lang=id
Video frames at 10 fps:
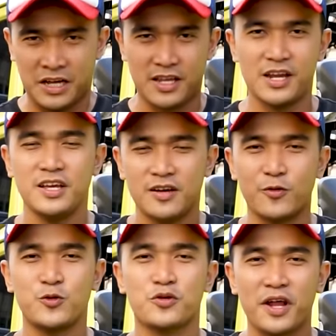Jadi
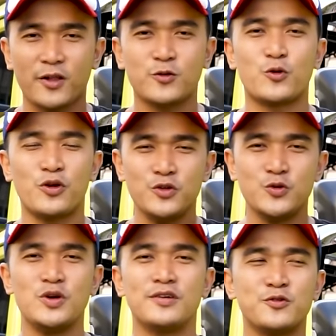untuk naik turunnya
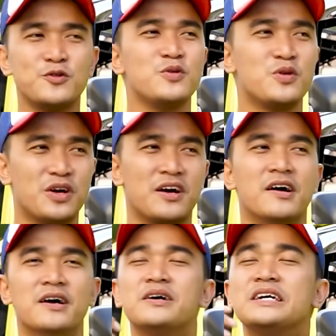juga tuh
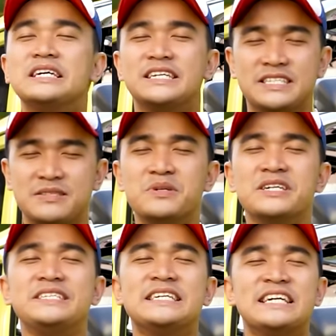me
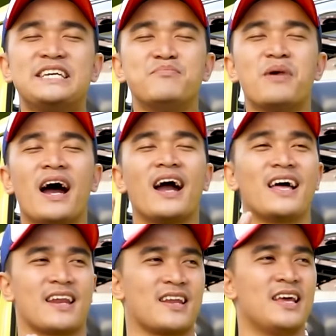menyeimbangkan